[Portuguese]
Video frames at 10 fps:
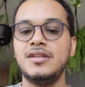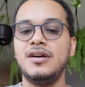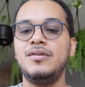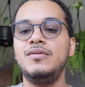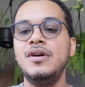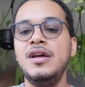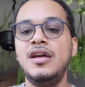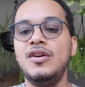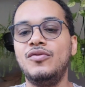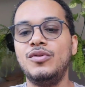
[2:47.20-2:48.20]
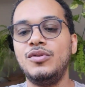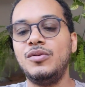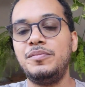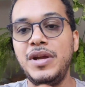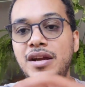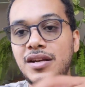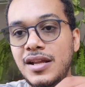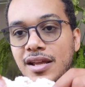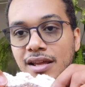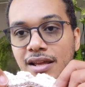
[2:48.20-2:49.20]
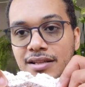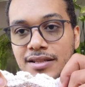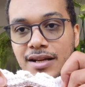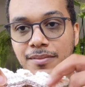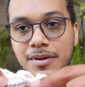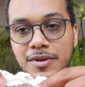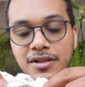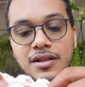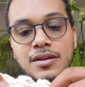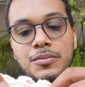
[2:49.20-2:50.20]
Então, eu vou perder esse acabamento aqui,